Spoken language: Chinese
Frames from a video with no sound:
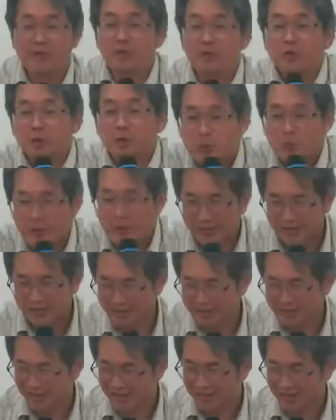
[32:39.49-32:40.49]
苦你
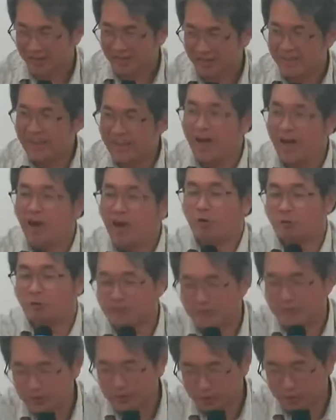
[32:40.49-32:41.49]
了。你好
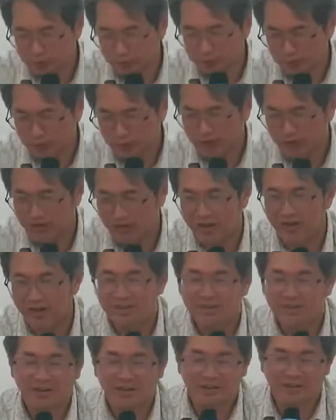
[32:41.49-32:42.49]
辛苦哦，哈，
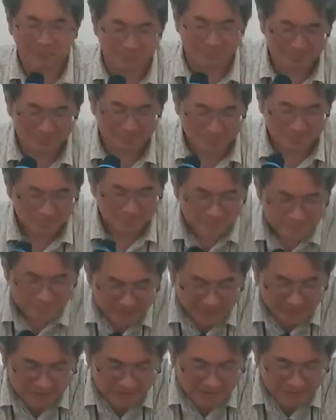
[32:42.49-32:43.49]
这样子，
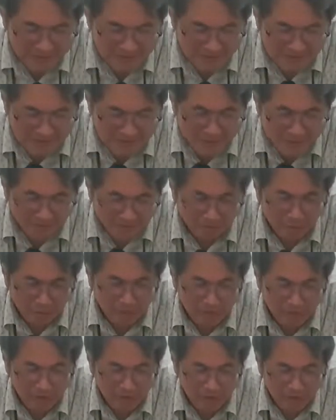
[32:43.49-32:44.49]
对不对？
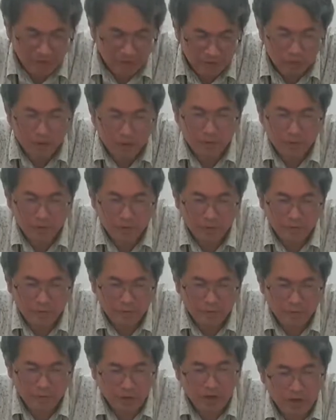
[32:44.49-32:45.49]
最好不要再
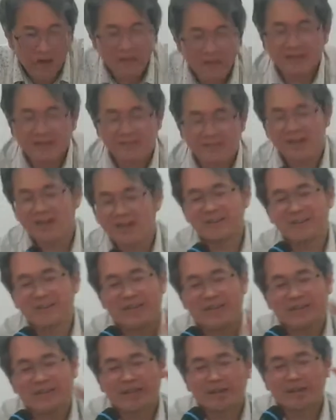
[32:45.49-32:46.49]
说，哎呀，上帝一
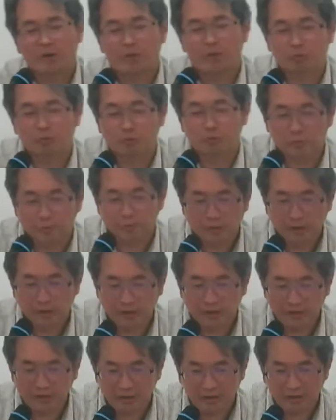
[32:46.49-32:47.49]
定会祝福你
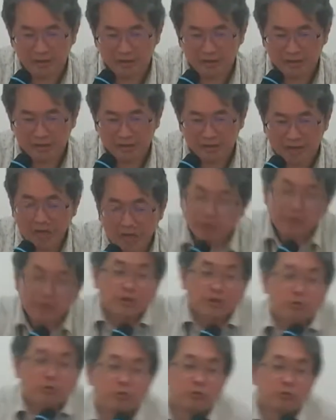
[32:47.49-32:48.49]
的，哎呦，那个
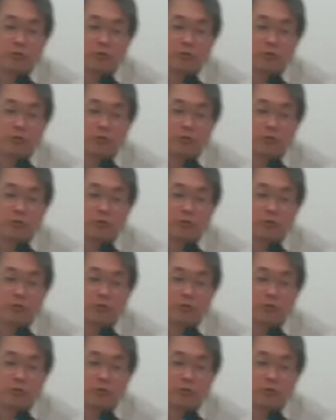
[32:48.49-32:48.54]
祝福